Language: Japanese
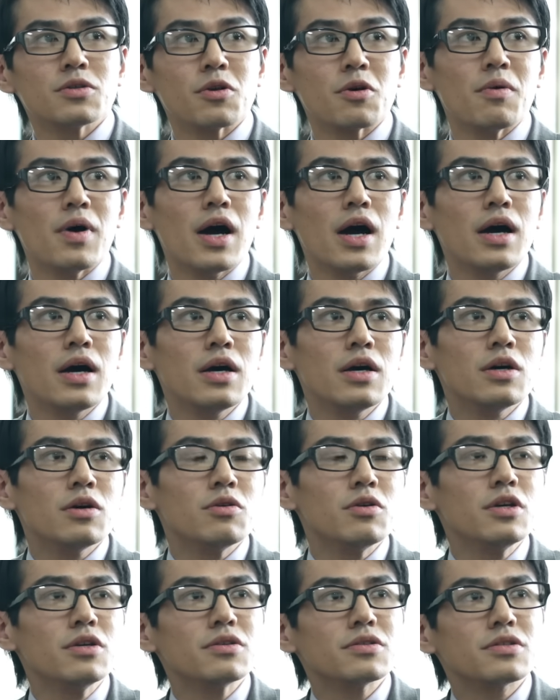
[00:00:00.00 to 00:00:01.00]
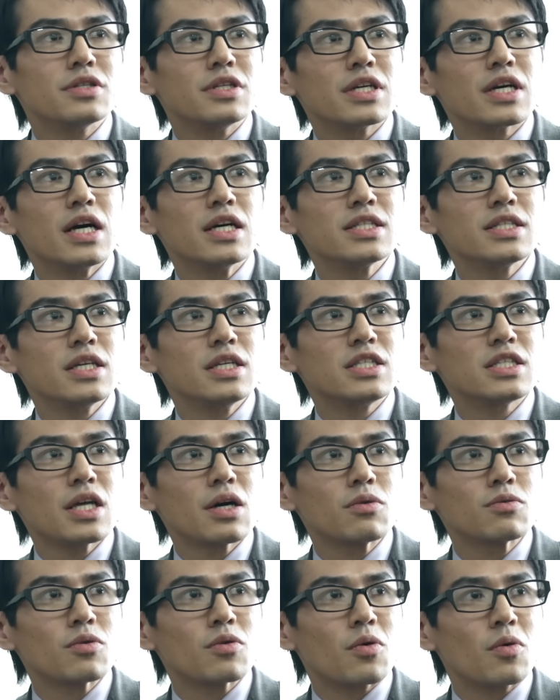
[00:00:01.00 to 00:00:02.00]
それはウイルスに感染し
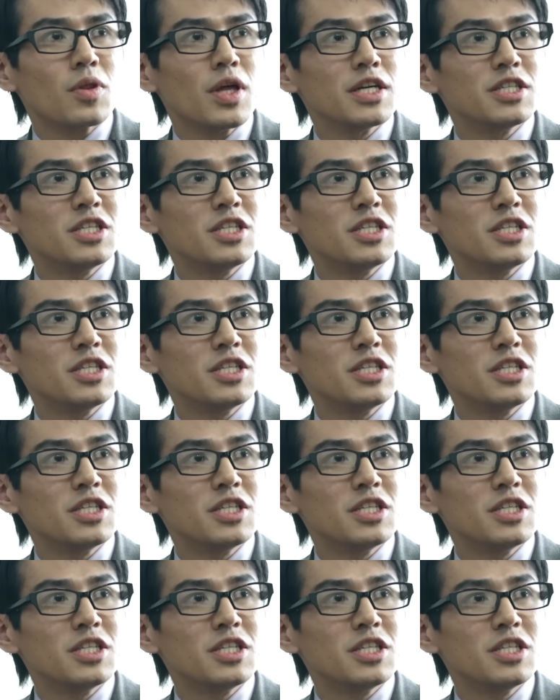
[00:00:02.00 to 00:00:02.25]
たことと